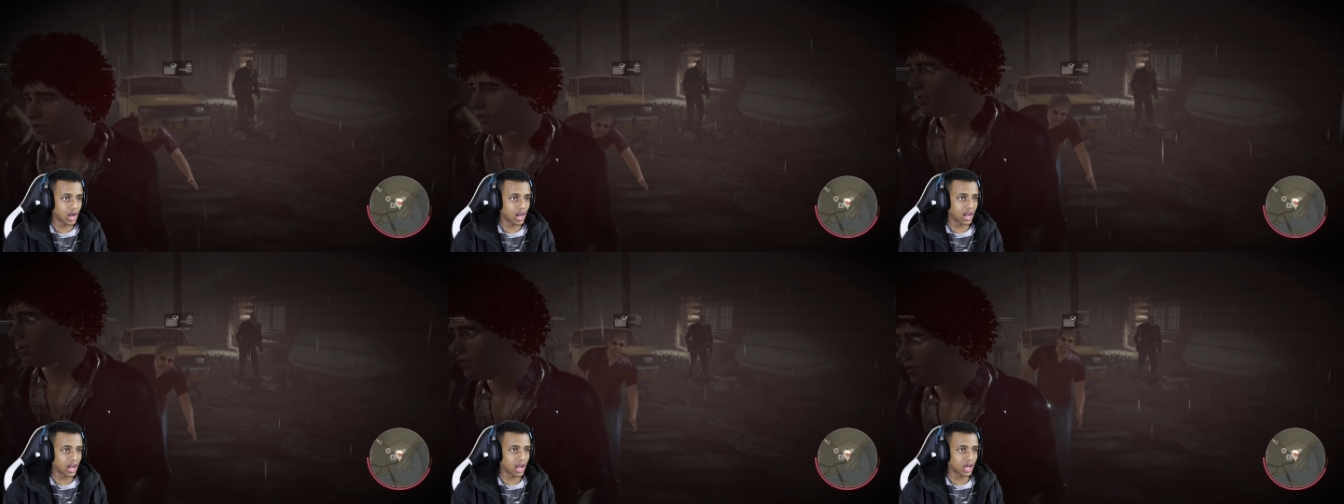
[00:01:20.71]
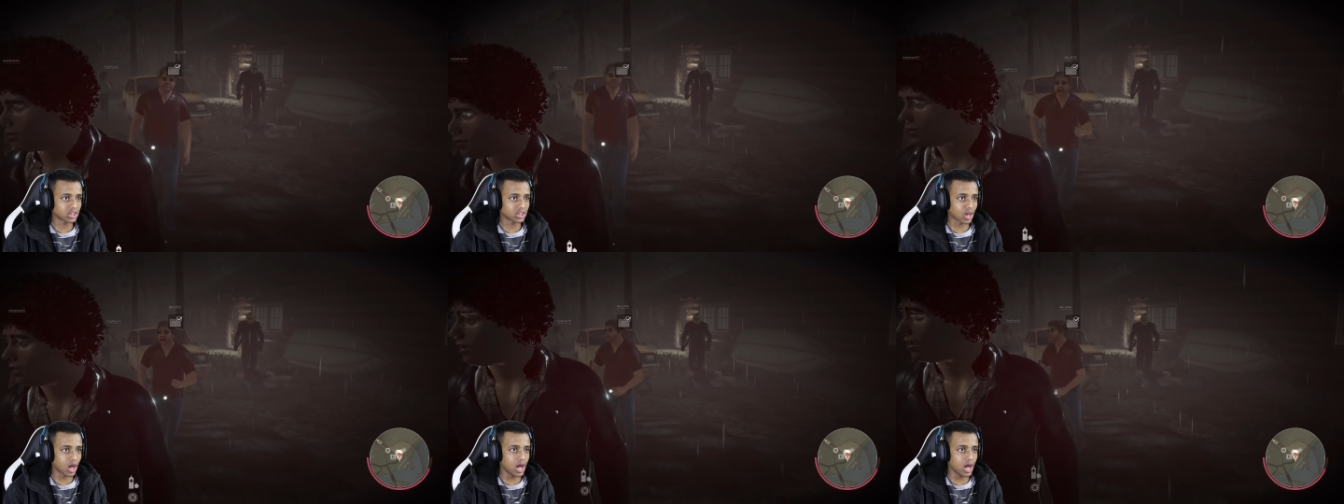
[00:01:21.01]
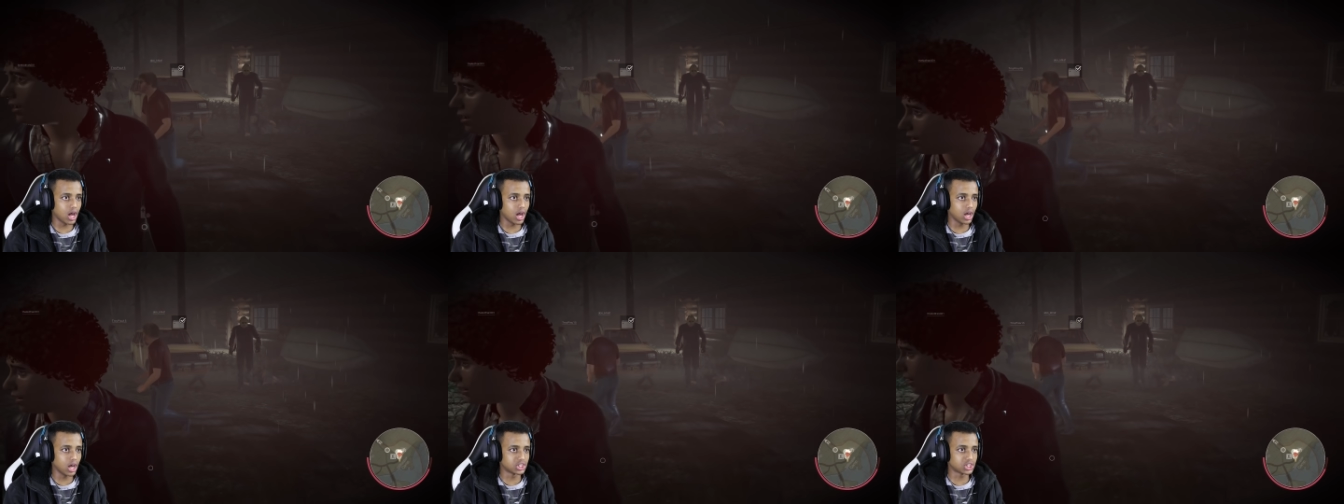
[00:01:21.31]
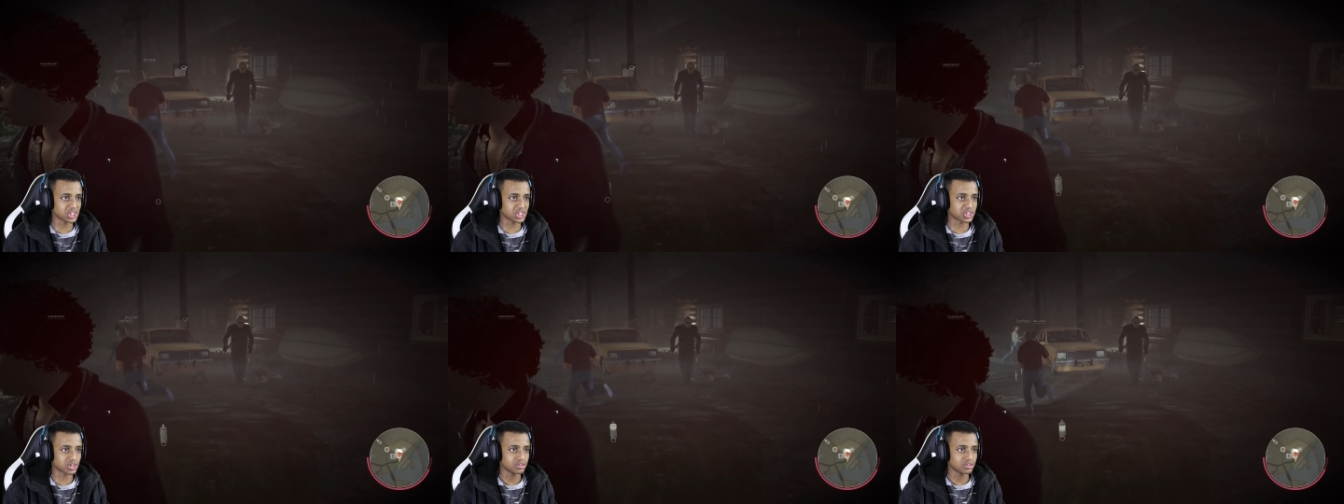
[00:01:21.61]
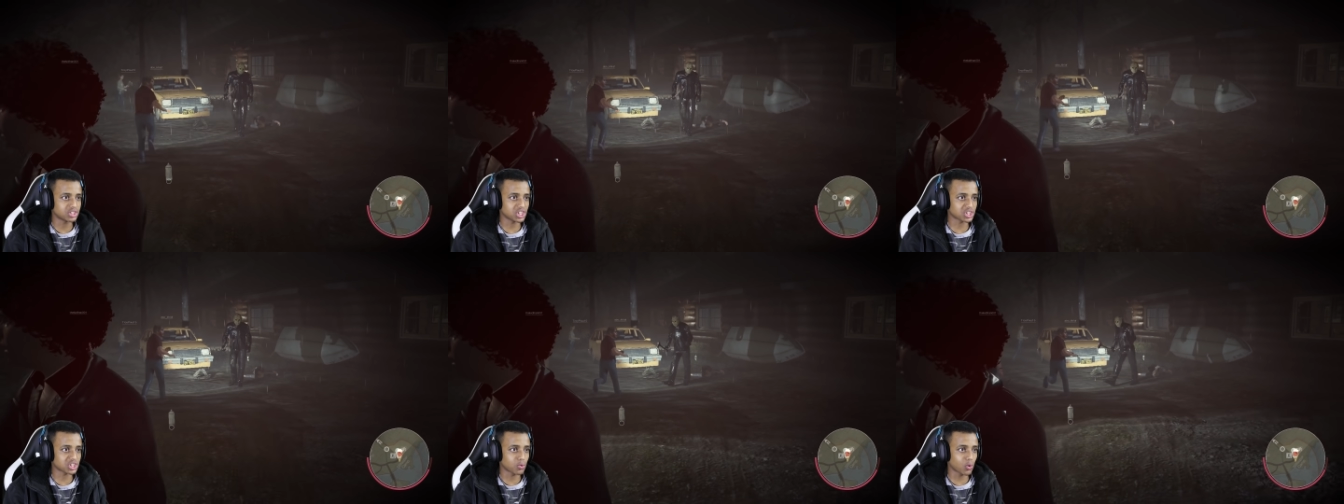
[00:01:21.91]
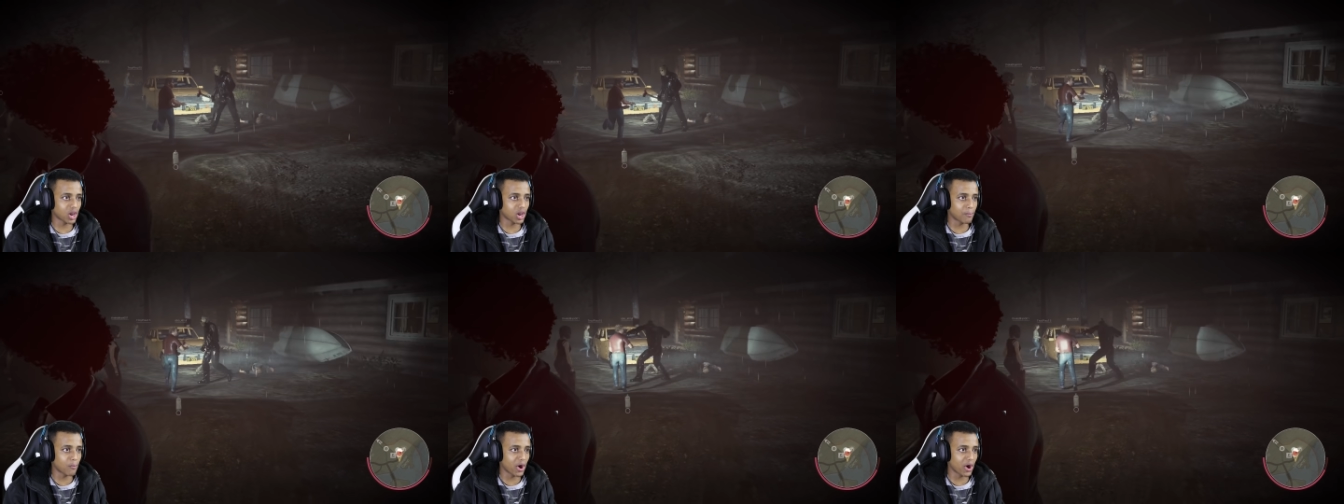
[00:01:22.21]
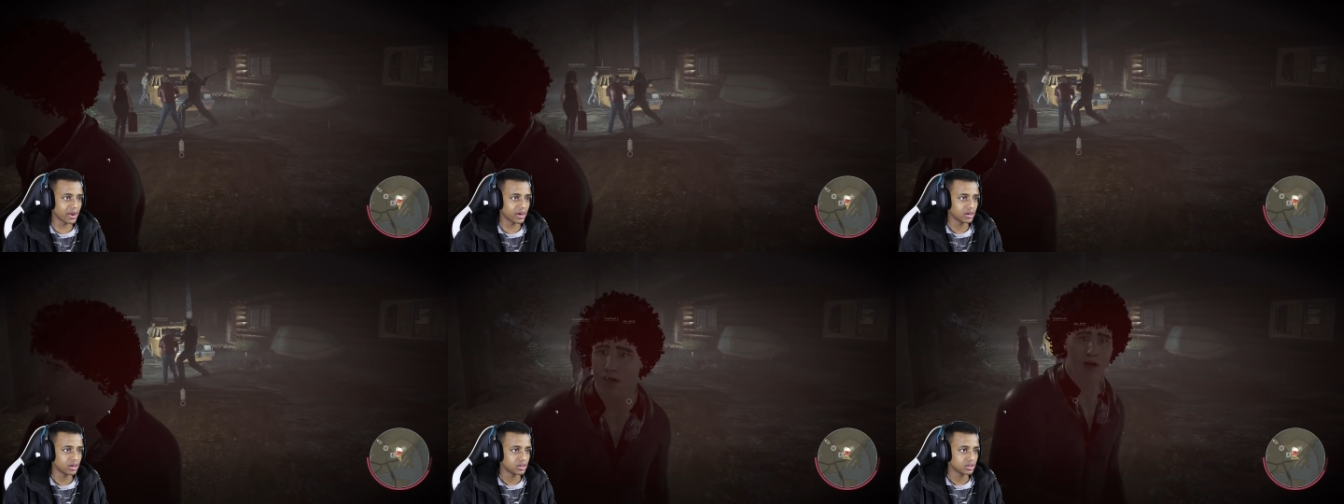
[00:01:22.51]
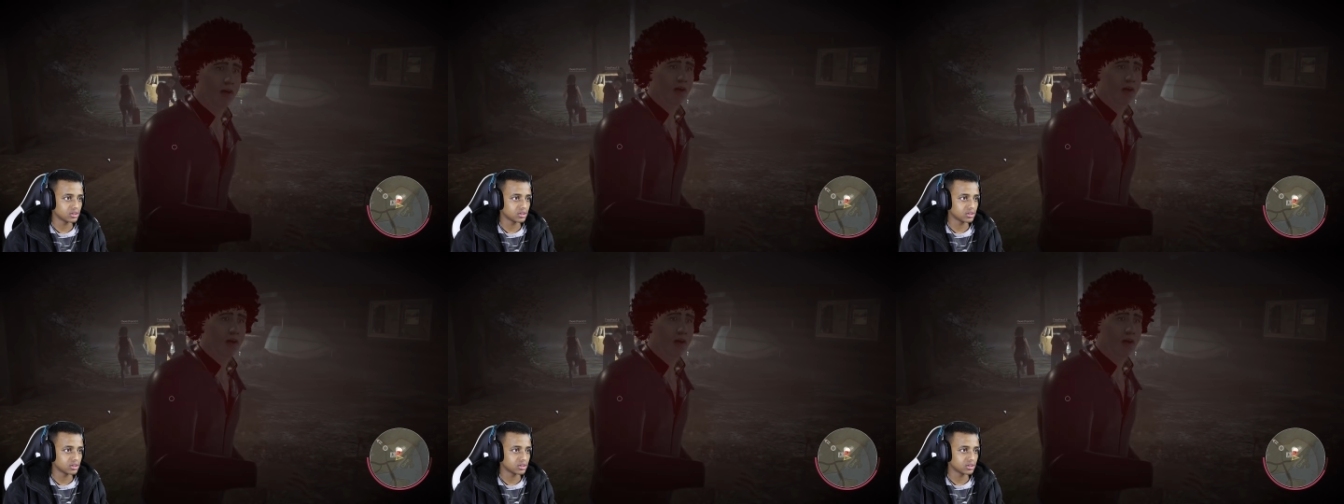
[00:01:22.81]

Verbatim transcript: لا لا لا آه، جسد جسد والله مو انا